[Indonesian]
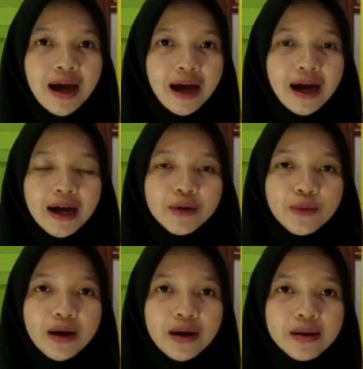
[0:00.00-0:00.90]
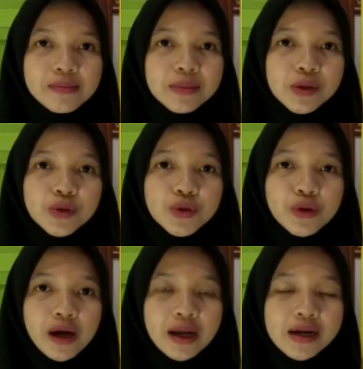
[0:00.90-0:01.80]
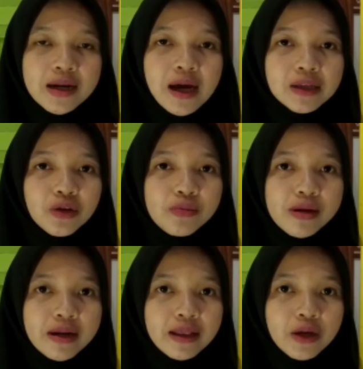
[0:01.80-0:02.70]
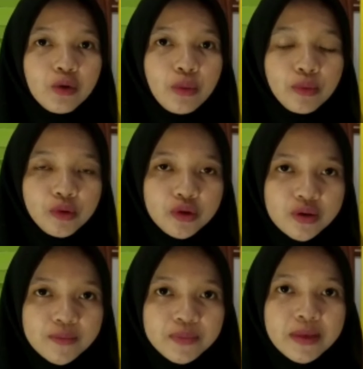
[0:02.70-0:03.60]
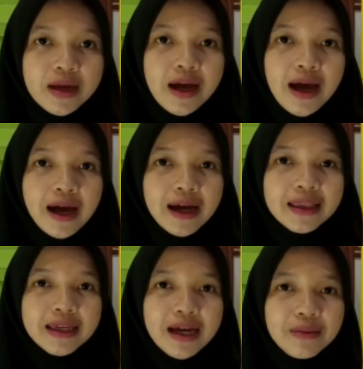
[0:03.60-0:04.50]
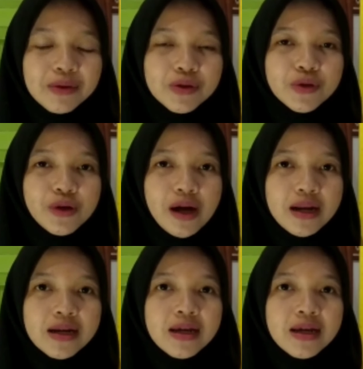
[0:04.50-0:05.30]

angka 2 menunjukkan atau bernilai 20, angka 3 menunjukkan